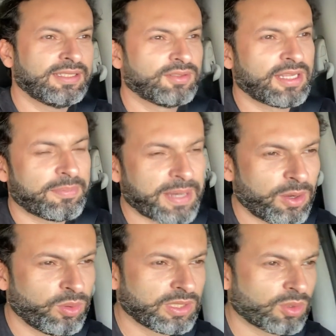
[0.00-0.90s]
indo lá pra
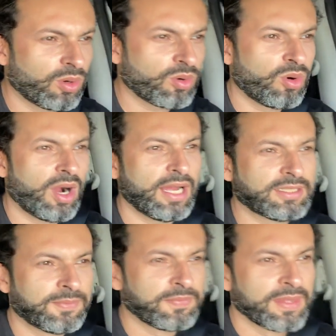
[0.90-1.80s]
Rua da
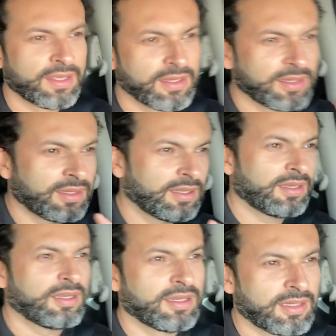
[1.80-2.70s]
Concórdia.
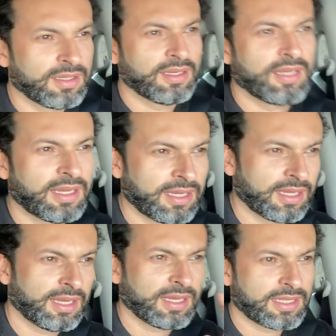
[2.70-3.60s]

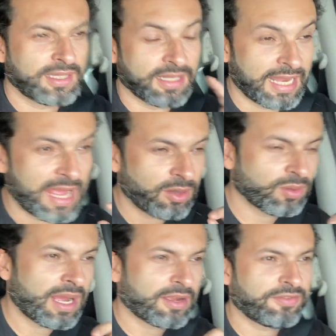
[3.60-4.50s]
É... lá é o
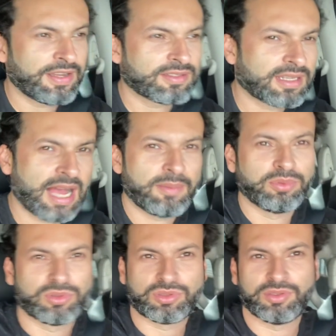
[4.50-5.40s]
lugar que faz
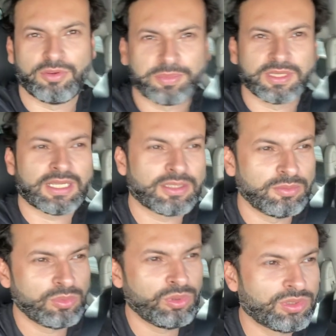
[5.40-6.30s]
cabos. vou precisar de
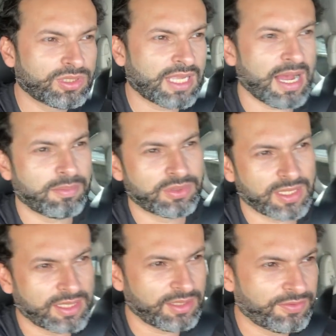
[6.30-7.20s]
muitos cabos
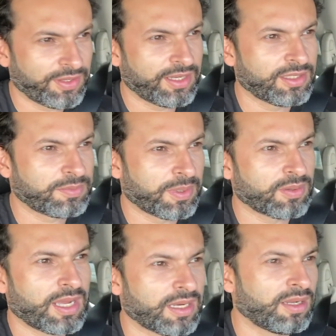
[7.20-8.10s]
aqui diferentes para
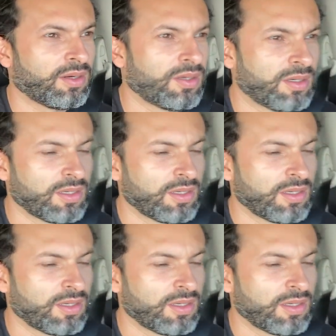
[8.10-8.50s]
o canal